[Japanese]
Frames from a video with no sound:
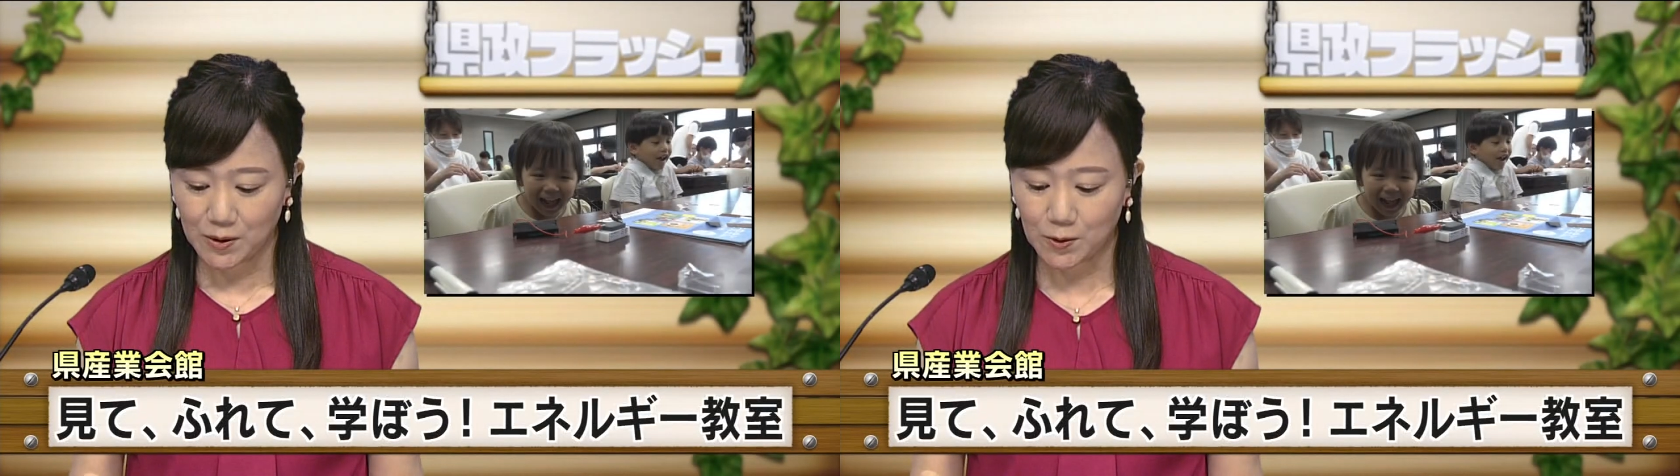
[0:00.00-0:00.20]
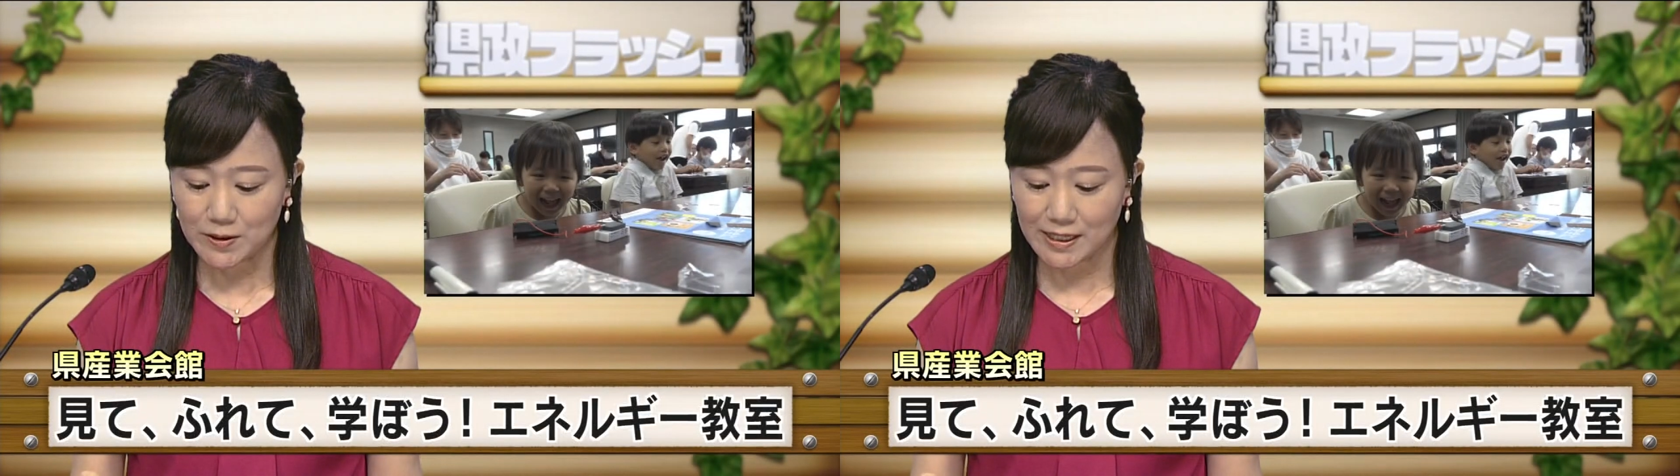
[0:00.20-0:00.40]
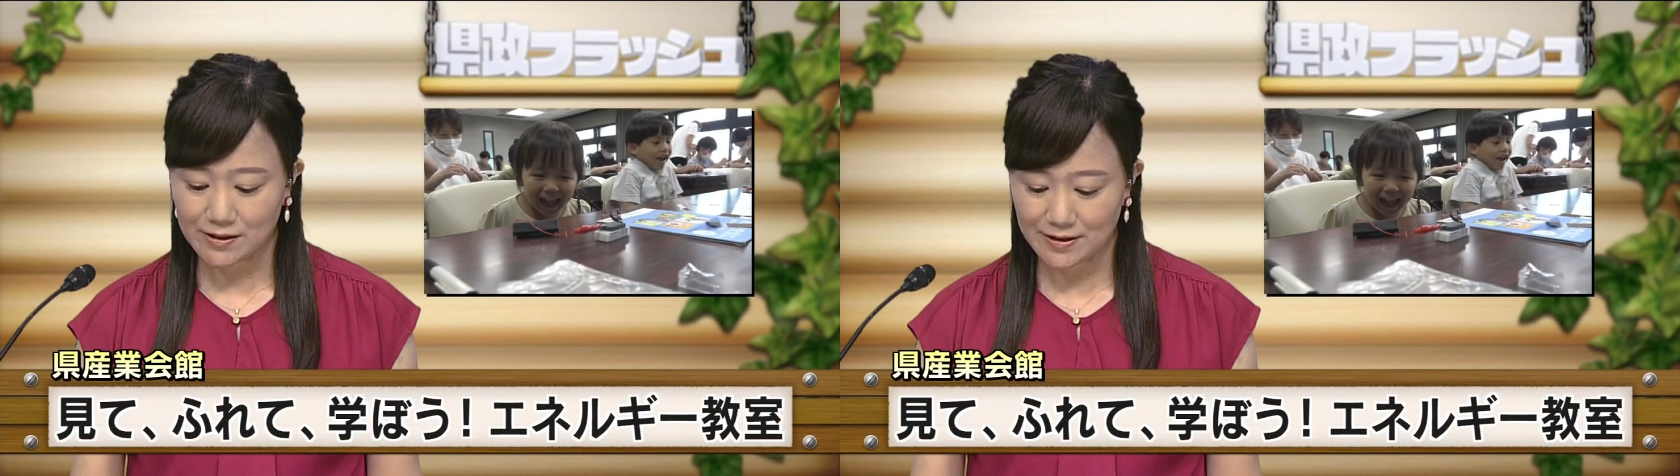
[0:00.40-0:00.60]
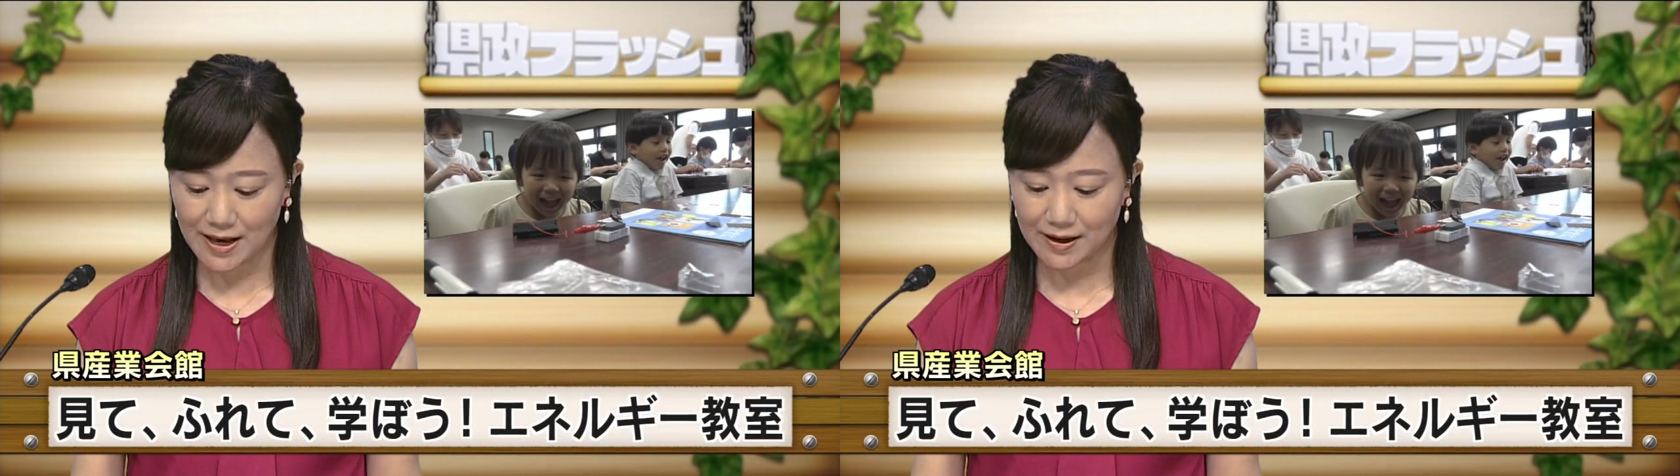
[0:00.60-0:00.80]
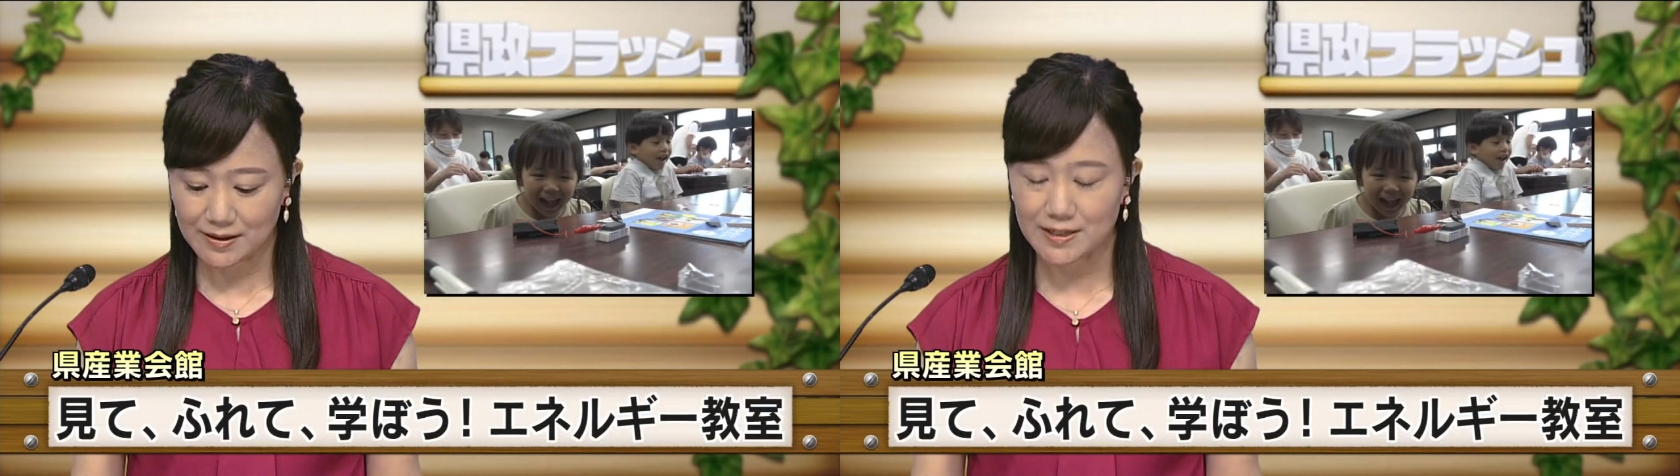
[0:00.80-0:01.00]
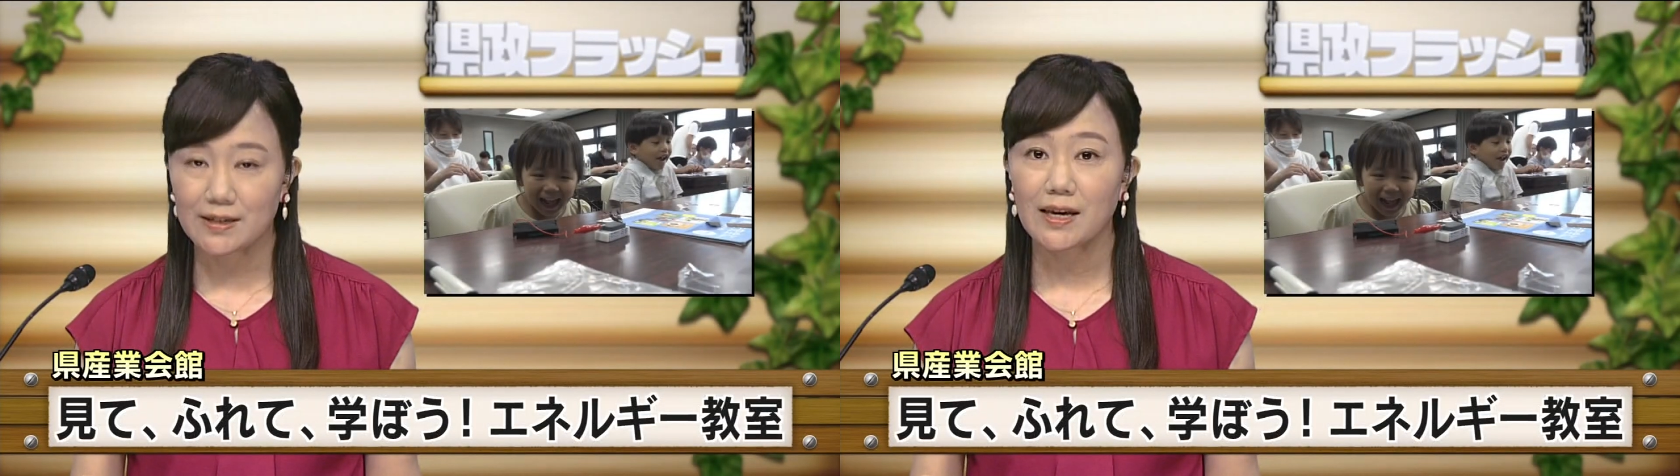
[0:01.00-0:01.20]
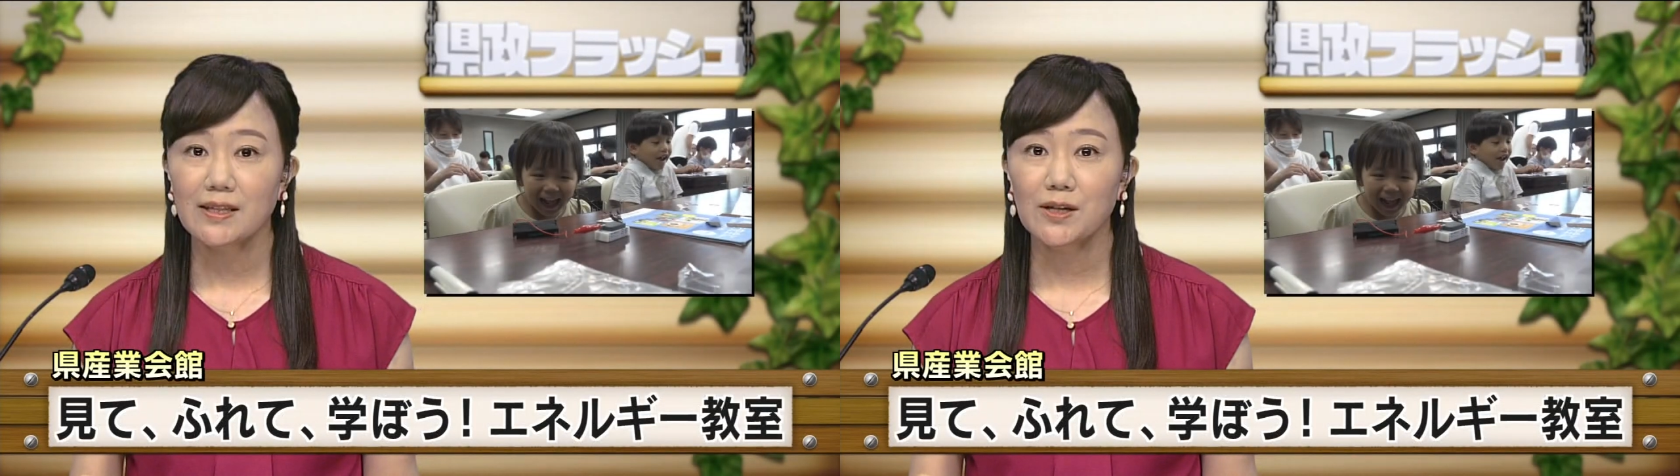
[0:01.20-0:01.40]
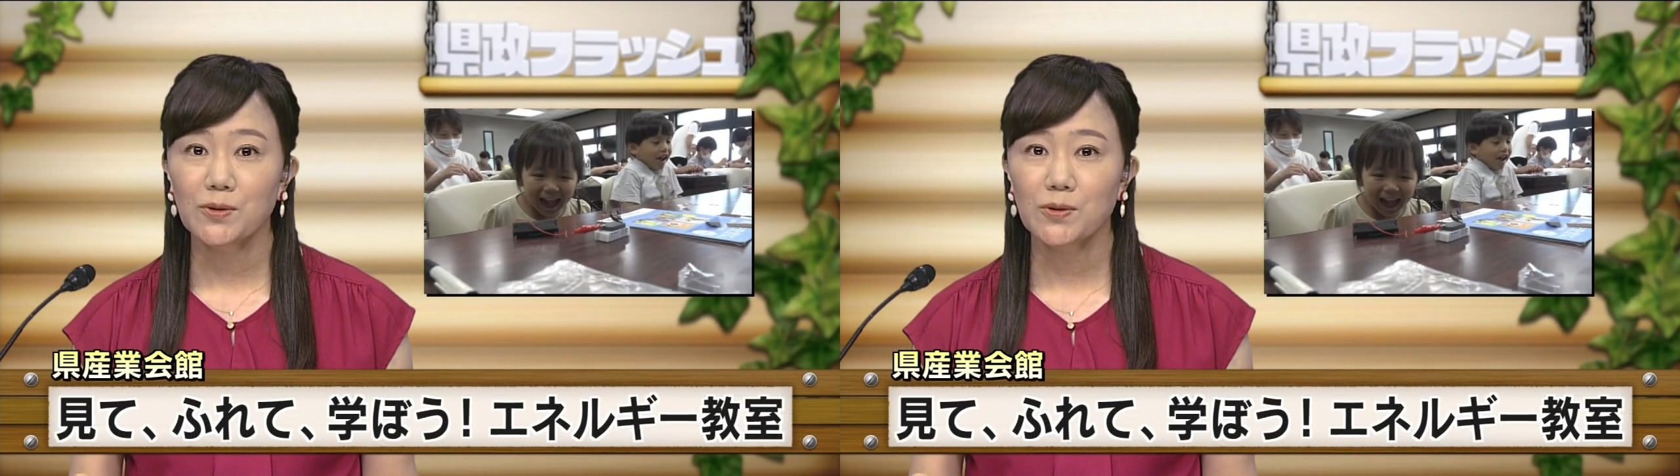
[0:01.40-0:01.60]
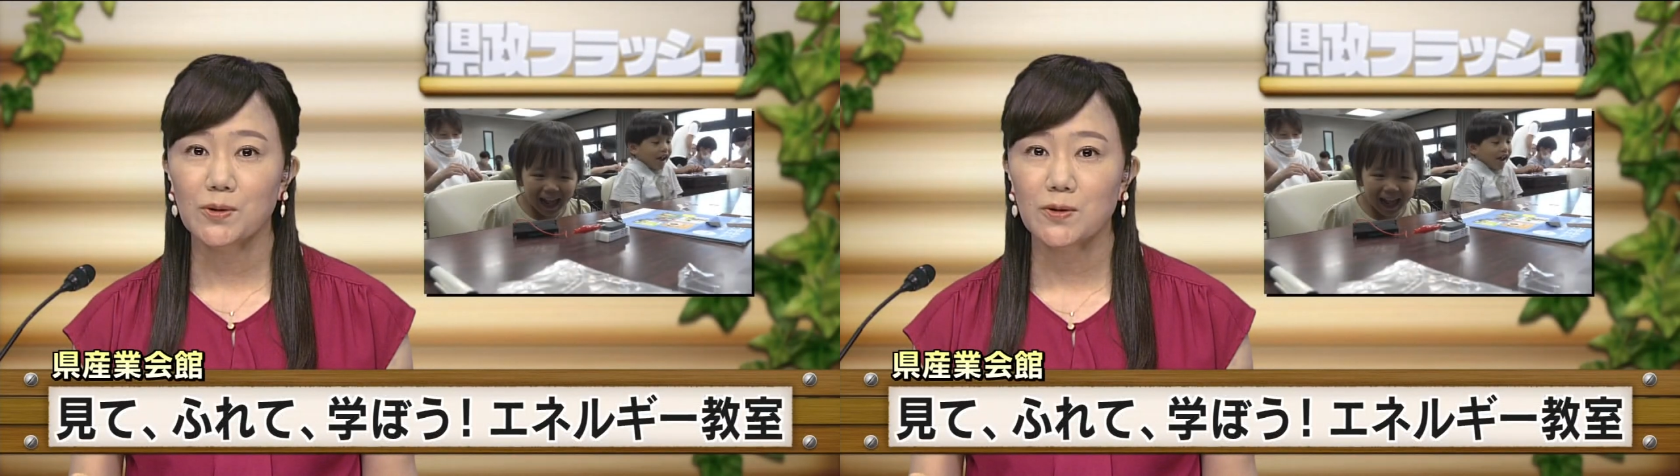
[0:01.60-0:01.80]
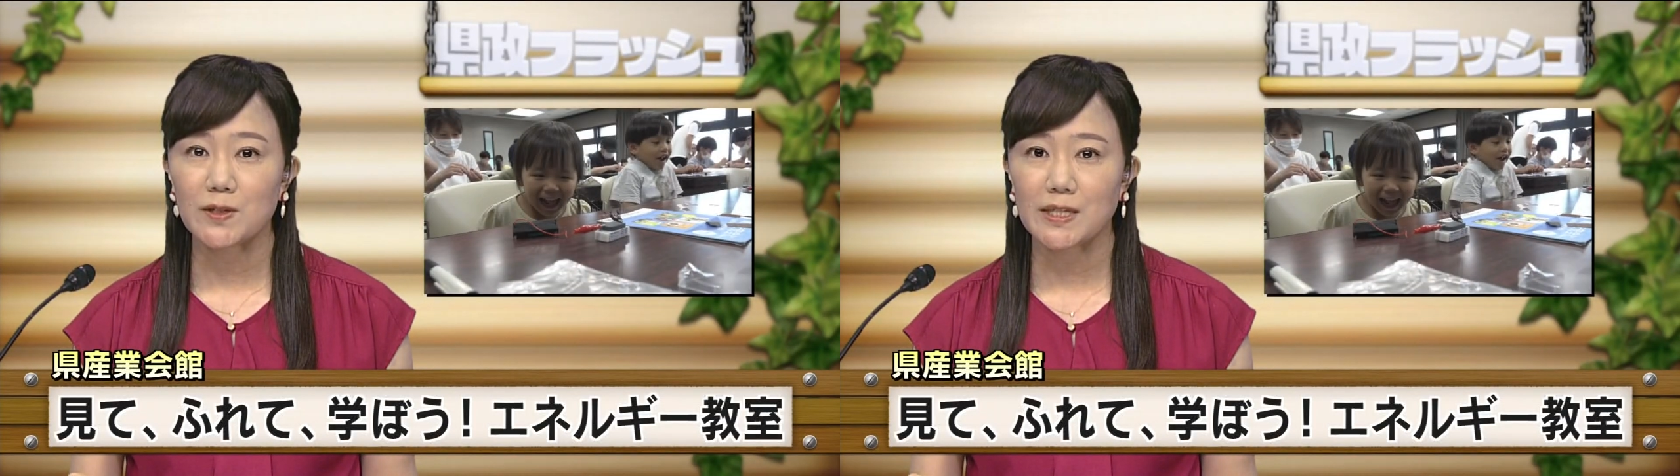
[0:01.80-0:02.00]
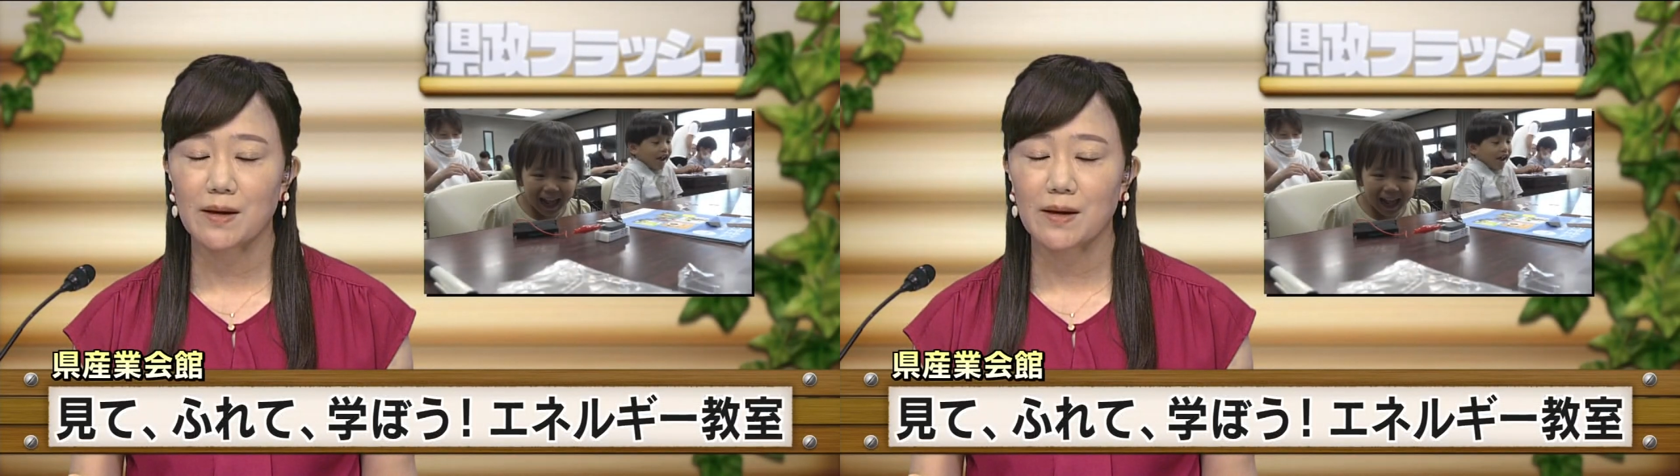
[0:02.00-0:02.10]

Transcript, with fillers: 工作や実験などを通し